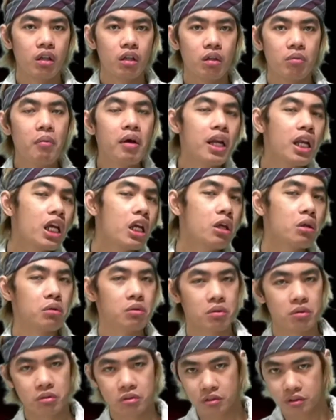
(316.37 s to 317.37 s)
mali
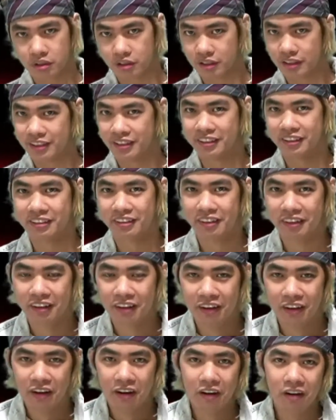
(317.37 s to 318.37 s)
yun.
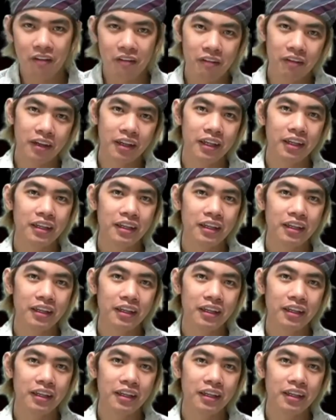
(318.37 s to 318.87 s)
Okay?